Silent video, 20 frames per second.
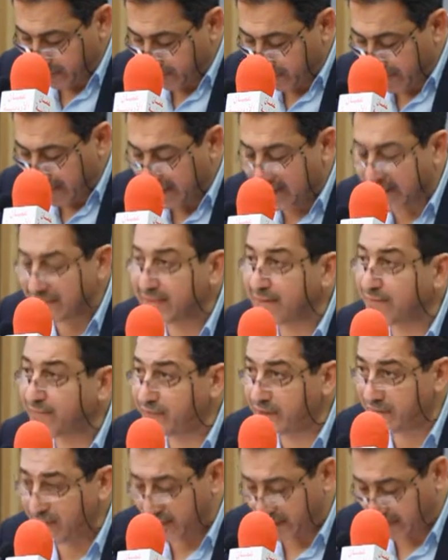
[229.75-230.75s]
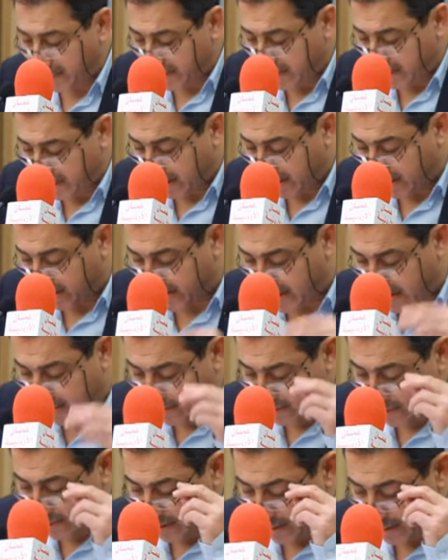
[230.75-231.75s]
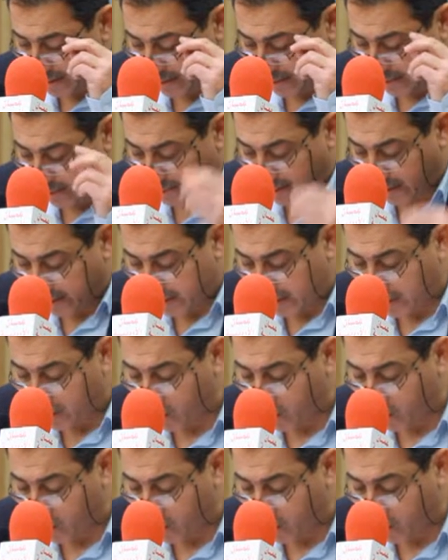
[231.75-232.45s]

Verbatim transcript: مركز الفنيق للدراسات الاقتصاديه